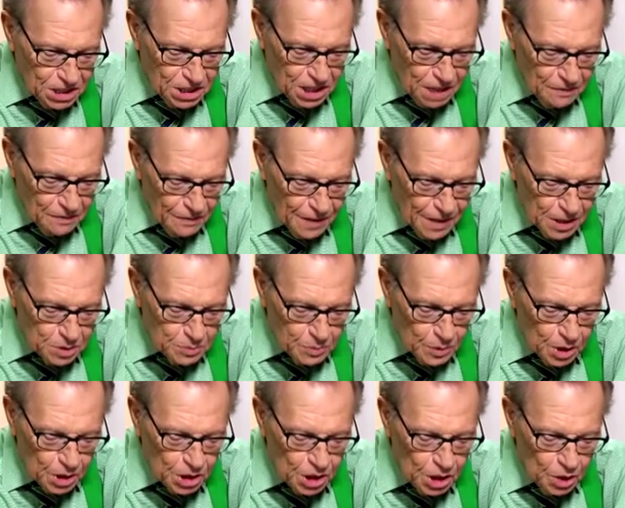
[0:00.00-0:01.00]
Фредди
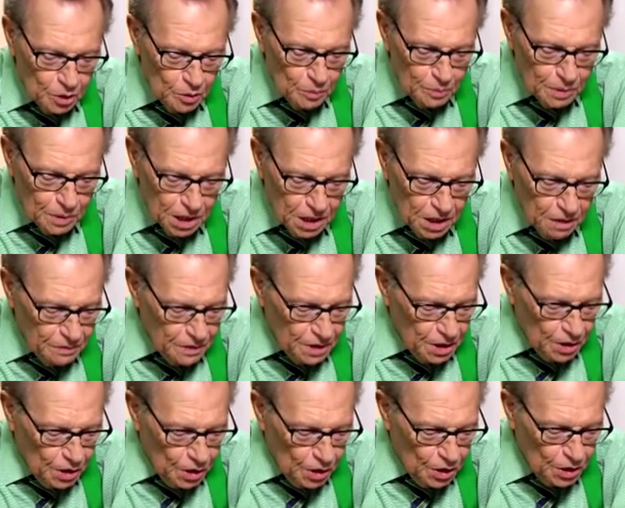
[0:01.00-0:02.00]
Гонсалес в Фейсбуке
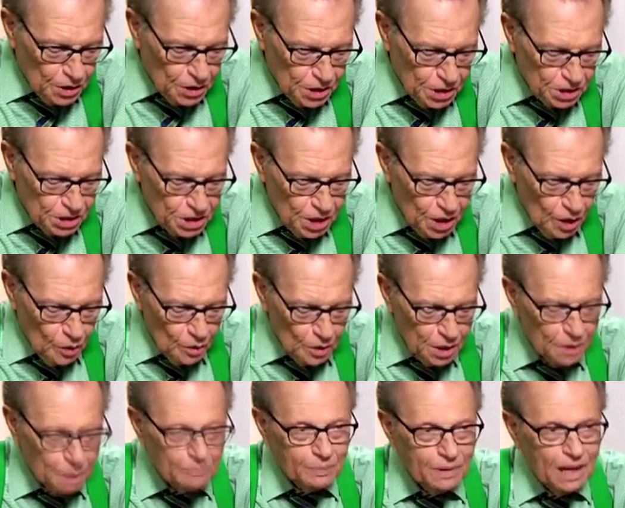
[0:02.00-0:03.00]
спрашивает, считаете ли
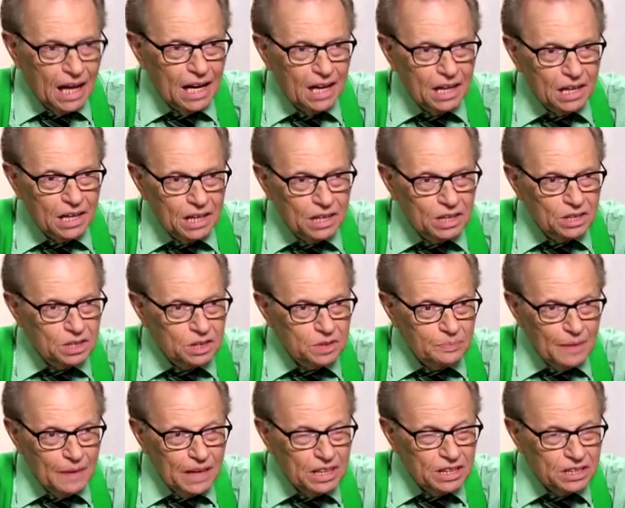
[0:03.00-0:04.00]
вы, что Земля
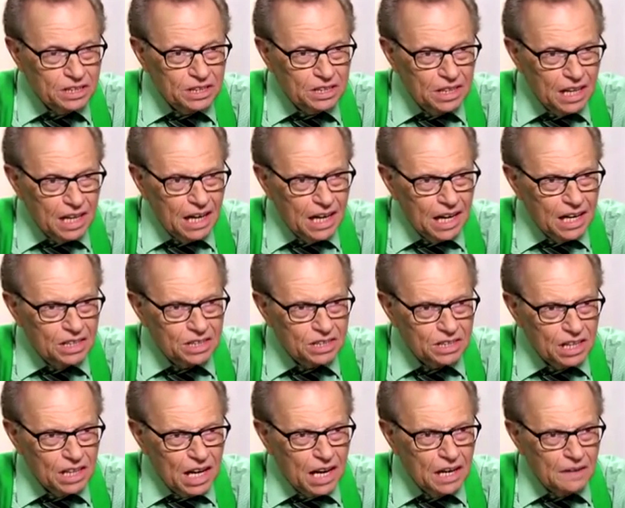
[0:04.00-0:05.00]
единственная планета в космосе,
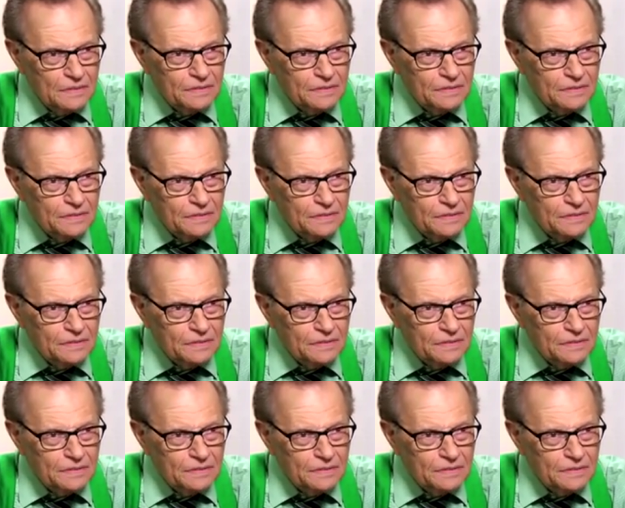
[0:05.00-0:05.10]
где есть